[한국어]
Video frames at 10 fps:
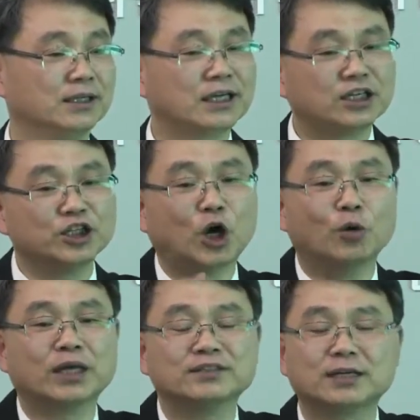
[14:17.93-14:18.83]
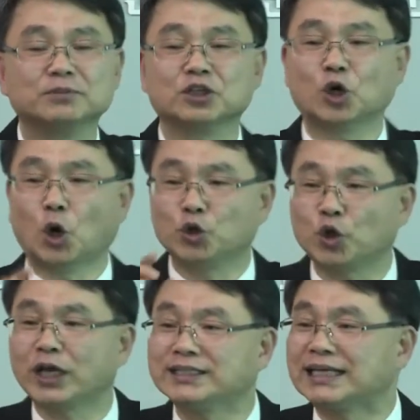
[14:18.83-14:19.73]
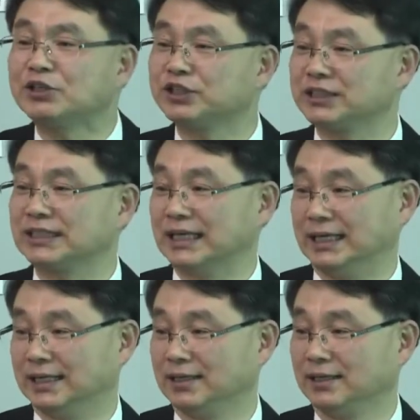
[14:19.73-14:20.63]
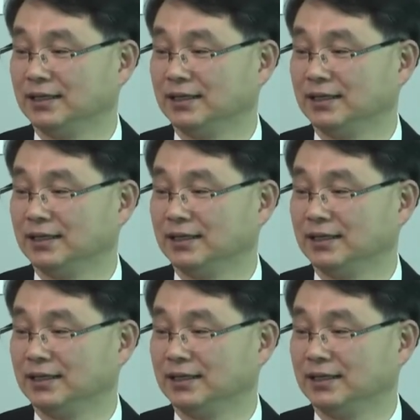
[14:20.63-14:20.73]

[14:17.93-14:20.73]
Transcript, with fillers: 근데 그 영원한 삶은 너는 어떻게 살 것인가?